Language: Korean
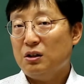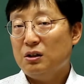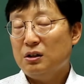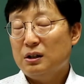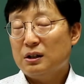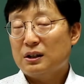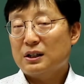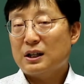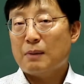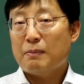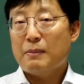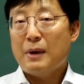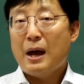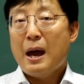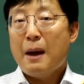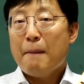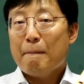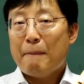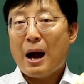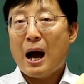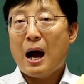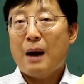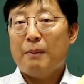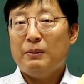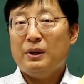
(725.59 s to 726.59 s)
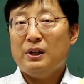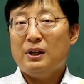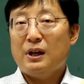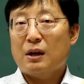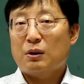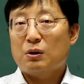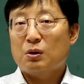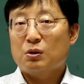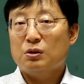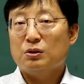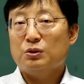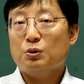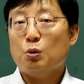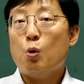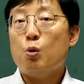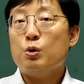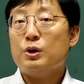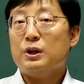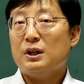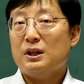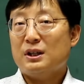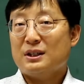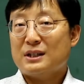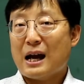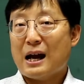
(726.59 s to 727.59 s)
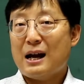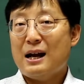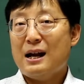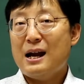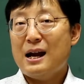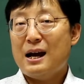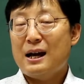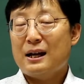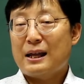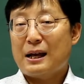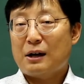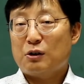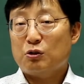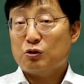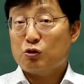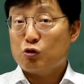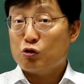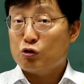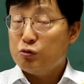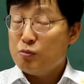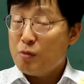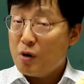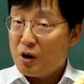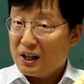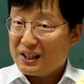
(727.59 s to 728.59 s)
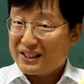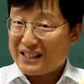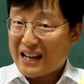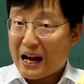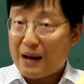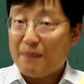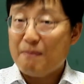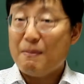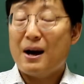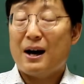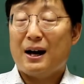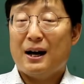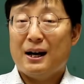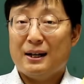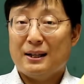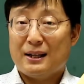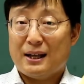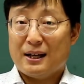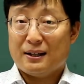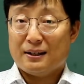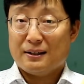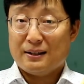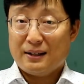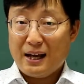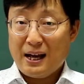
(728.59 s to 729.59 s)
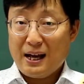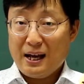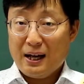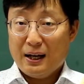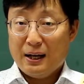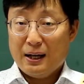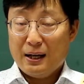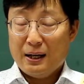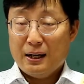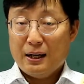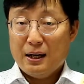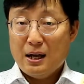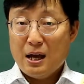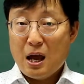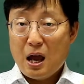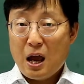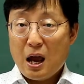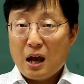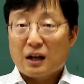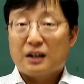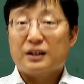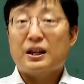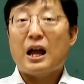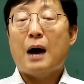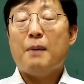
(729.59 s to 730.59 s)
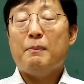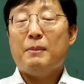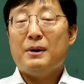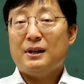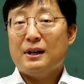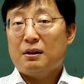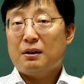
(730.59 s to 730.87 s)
그 다음에 파미레도는 소리를 잘 내야 되고 구멍을 잘 막아야 되는데, 그 다음에요.